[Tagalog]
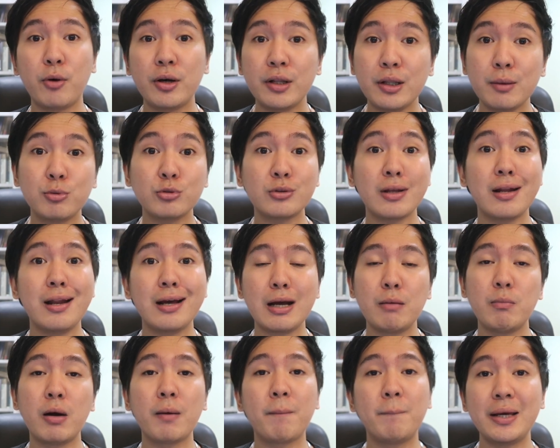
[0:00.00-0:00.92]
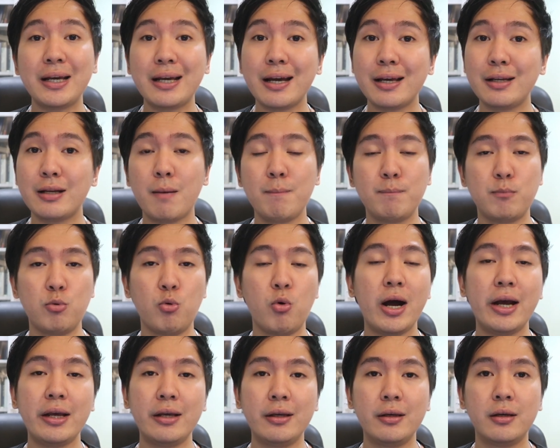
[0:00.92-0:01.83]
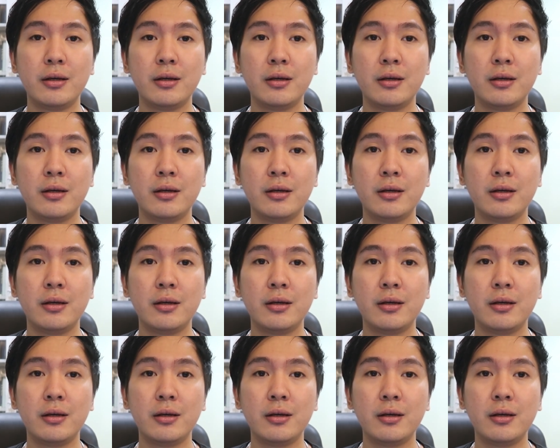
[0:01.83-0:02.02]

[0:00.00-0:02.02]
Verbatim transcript: Pwede po talaga magbigay ng buhay.